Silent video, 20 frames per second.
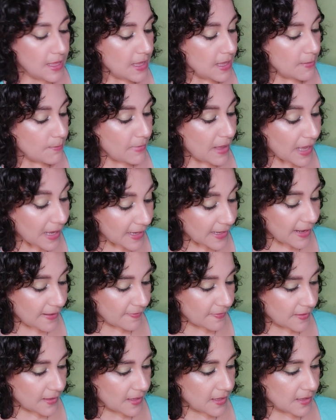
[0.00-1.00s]
más
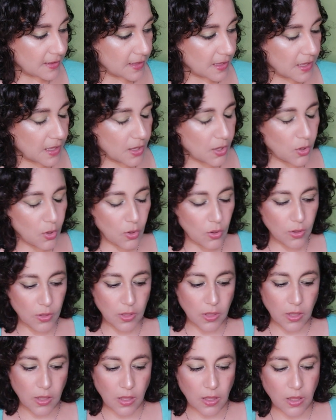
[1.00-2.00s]
grande que tengo,
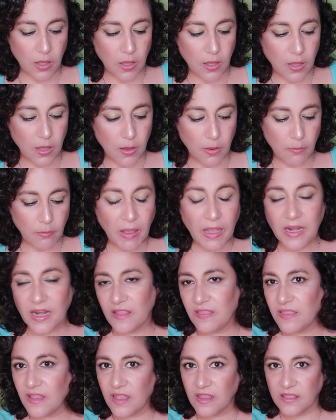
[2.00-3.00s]
eh, más
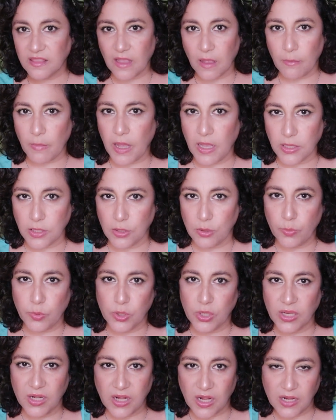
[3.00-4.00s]
grande en tamaño,
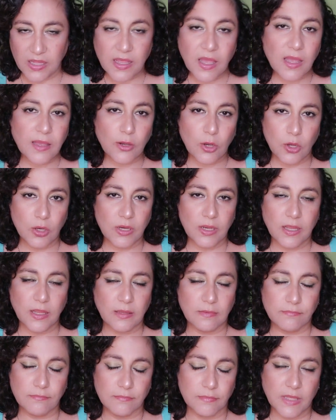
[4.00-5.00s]
porque en realidad
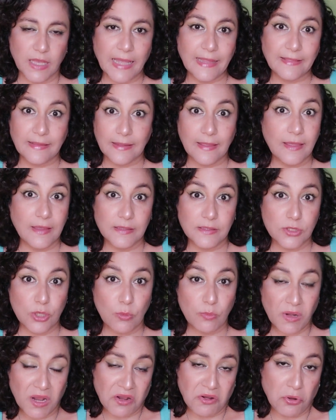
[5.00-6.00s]
en, cantidad de
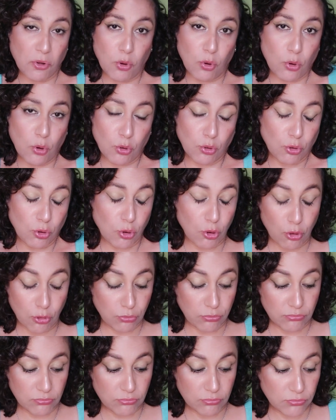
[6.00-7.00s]
sombras no,
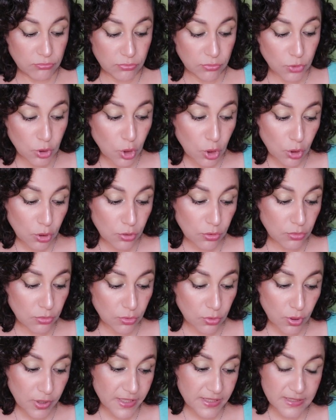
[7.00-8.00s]
no, no,
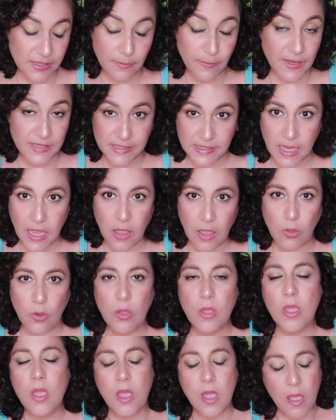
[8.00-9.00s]
no es demasiado,
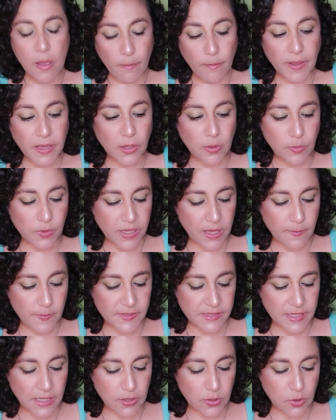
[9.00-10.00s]
pero voy a
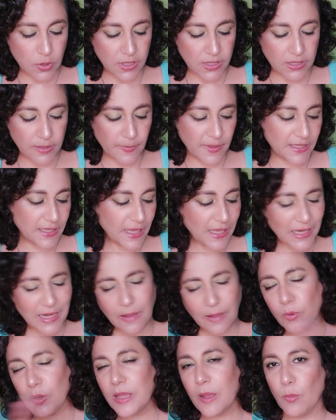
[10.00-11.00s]
empezar con esta paleta y
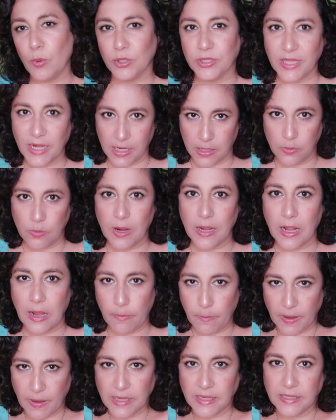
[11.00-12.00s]
les voy a mostrar igual
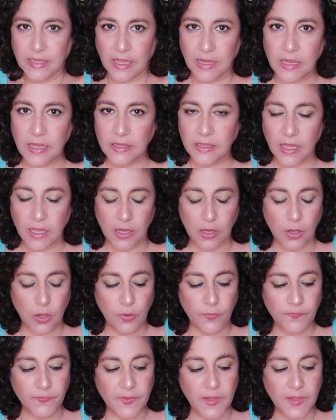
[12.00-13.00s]
las paletas que
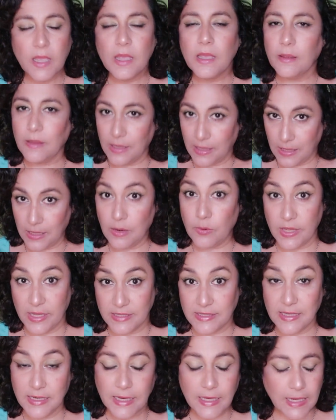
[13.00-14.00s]
tengo y les voy a
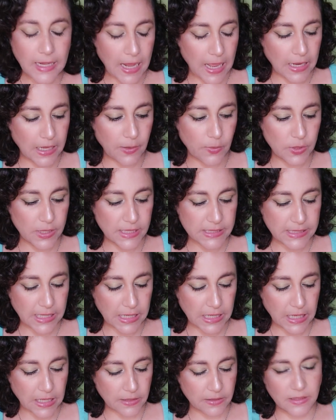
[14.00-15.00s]
decir las que voy a
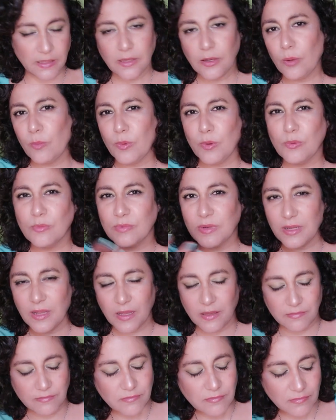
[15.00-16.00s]
sacar. Es como
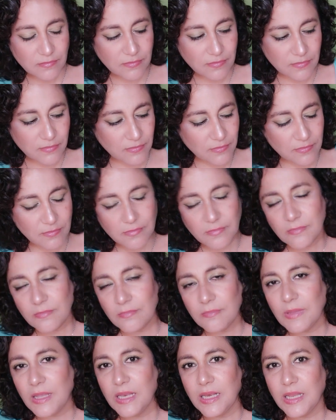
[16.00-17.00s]
una,
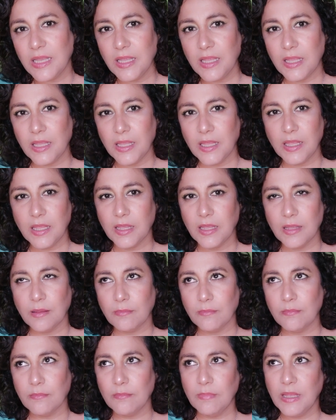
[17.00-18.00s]

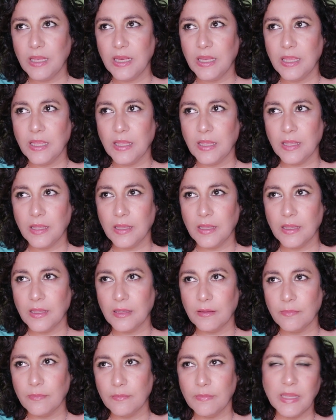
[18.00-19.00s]
mini, mini,
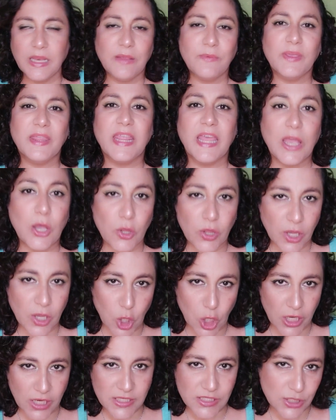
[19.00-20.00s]
mini video de
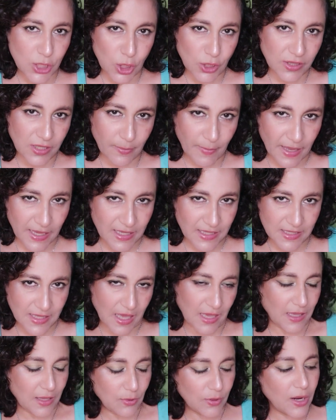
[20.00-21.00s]
colección de
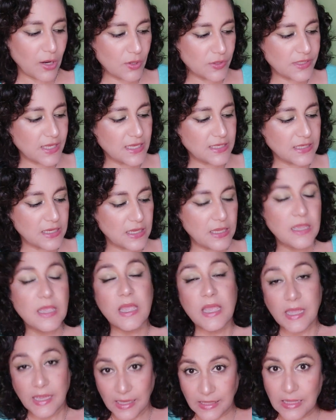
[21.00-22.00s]
maquillaje, una cosa así.
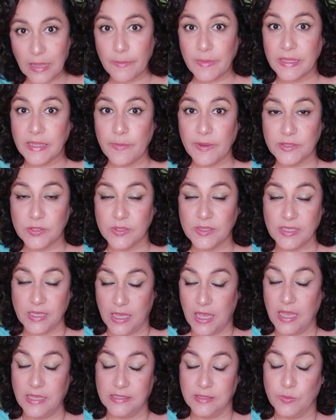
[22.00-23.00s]
Y también de paso
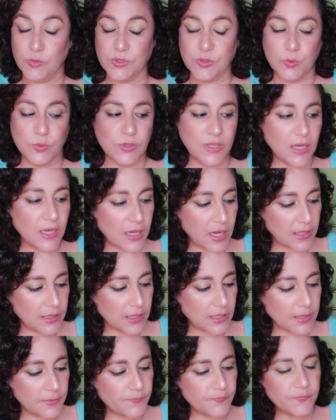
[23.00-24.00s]
hacemos un
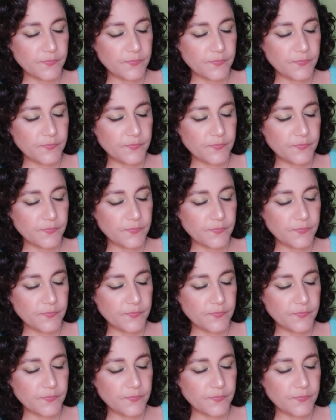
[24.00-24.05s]
decluttering.